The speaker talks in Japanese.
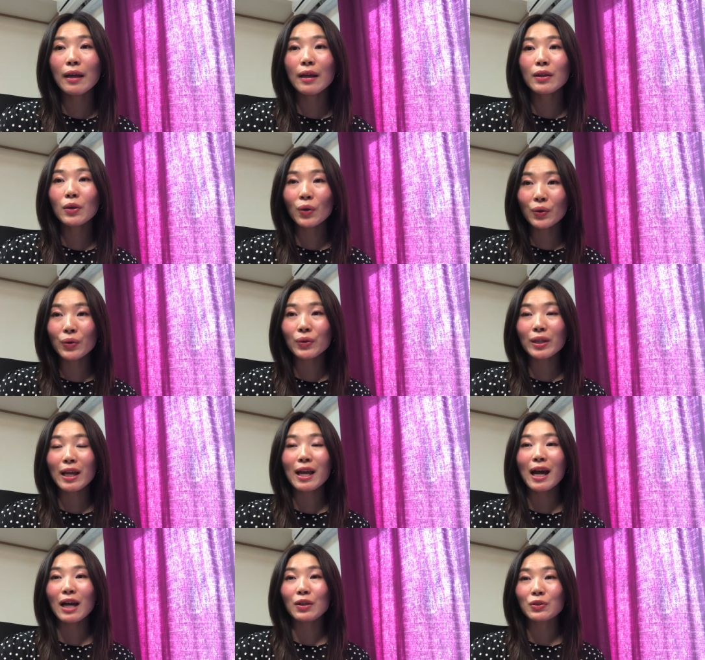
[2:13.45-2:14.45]
えー、よく
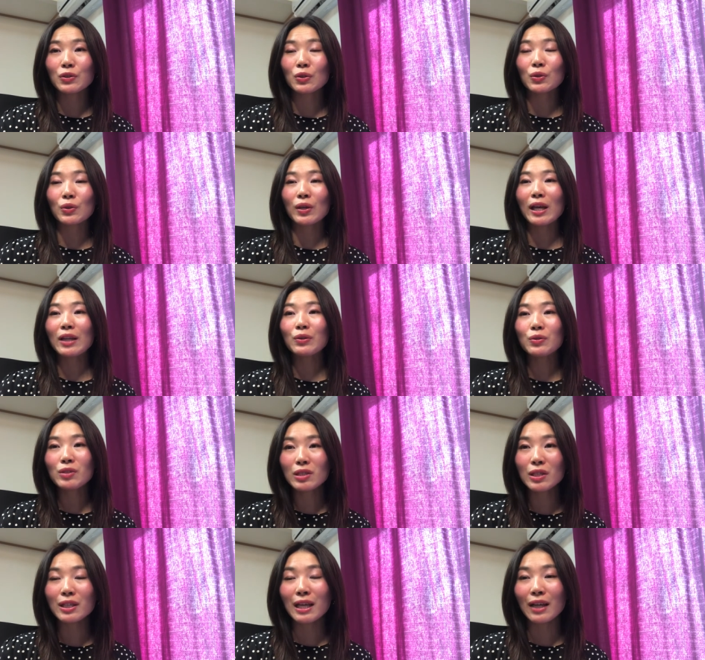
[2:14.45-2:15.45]
ねあるちょっと
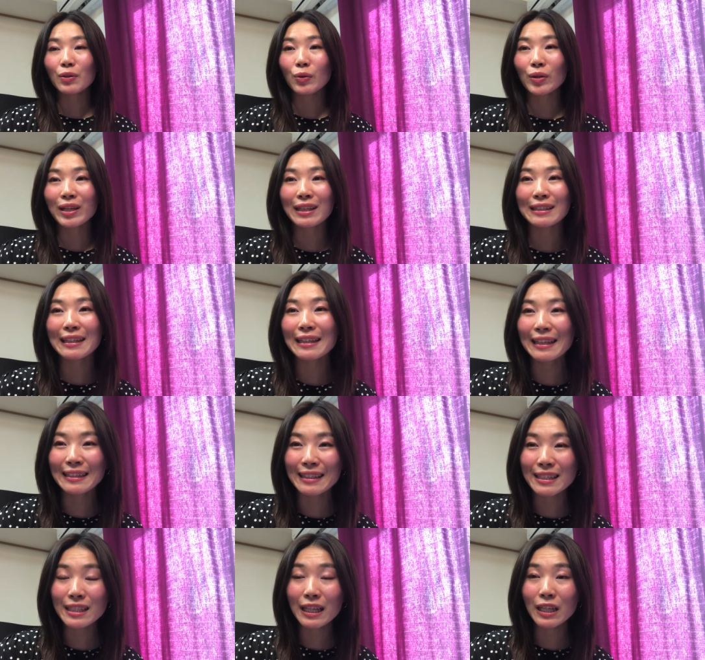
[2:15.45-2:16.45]
エヌジー な取り方なん
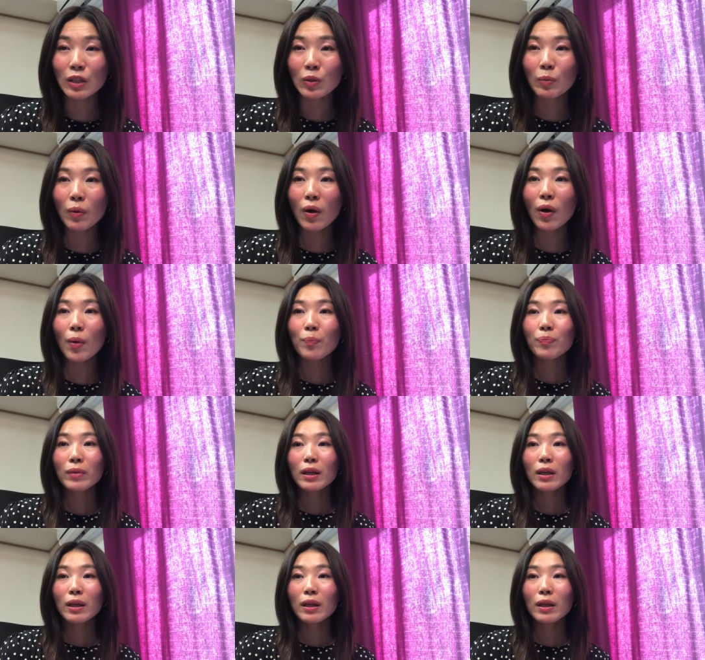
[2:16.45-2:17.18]
ですけれども、